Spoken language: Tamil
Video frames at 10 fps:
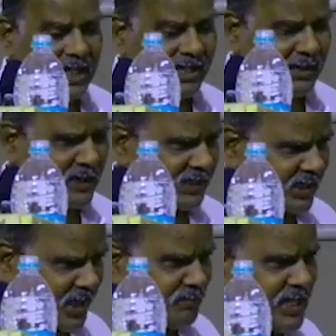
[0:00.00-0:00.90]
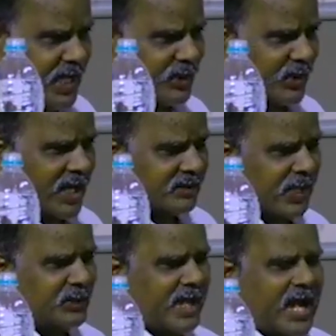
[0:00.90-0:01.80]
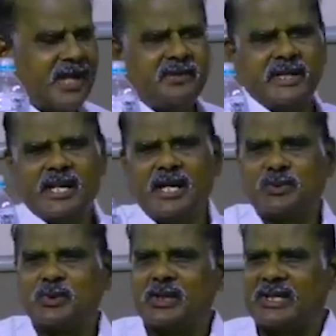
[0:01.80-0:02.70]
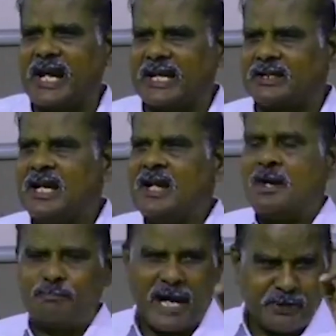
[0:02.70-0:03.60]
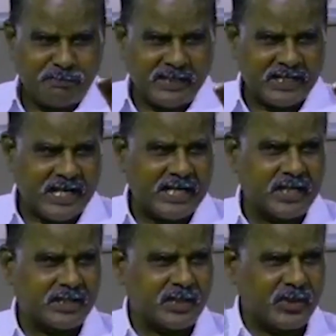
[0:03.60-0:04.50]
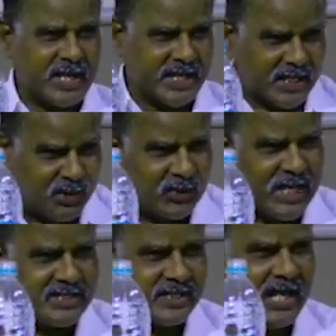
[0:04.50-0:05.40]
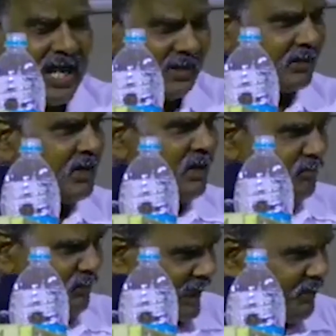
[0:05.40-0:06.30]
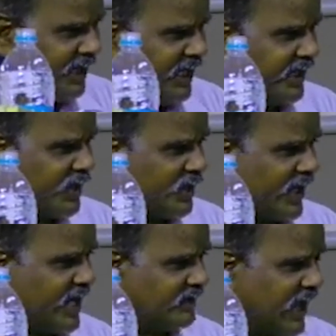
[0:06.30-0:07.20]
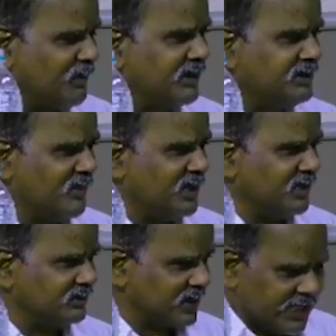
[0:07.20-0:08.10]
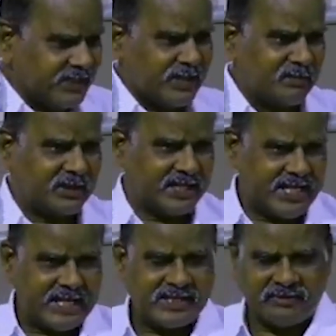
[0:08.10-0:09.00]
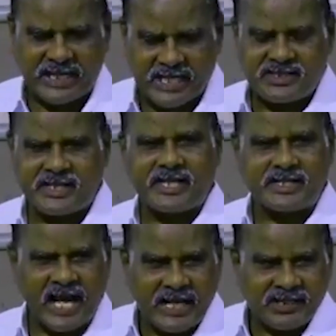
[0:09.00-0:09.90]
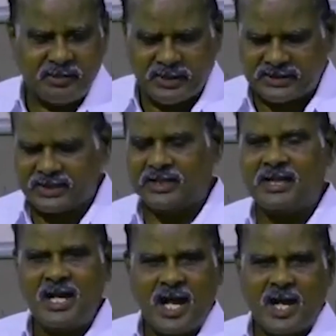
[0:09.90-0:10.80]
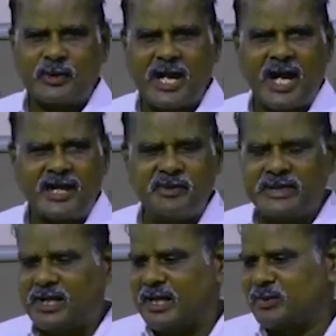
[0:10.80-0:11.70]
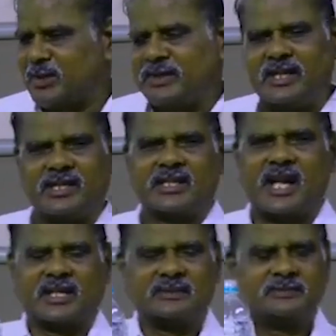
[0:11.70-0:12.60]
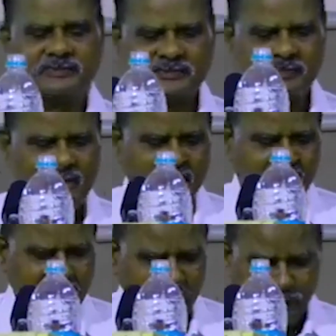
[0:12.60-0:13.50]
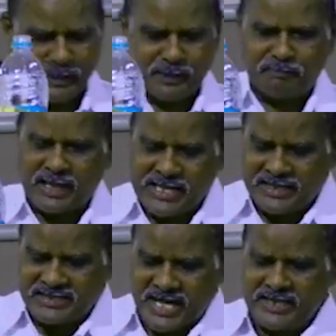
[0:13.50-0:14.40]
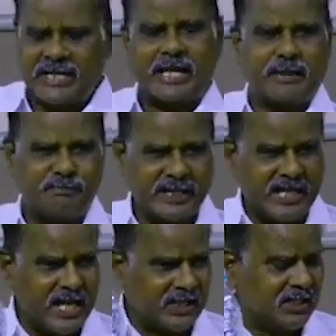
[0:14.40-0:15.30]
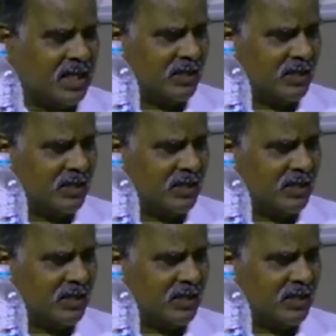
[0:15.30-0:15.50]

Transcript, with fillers: காரணம் என்று நம்பியாரூரன் தன்னுடைய ஆய்வேட்டிலே கூறுகிறார் பார்ப்பனர் அல்லாதவருடைய இன உணர்ச்சி தான் மறைமிலேடிகளுடைய தமிழ் தமிழ் தனித்தமிழ் இயக்க வளர்ச்சிக்கு காரணம் என்று அவருடைய ஆய்வேட்டிலே குறித்திருக்கிறார் இப்படி பல செய்திகளை பெரியார்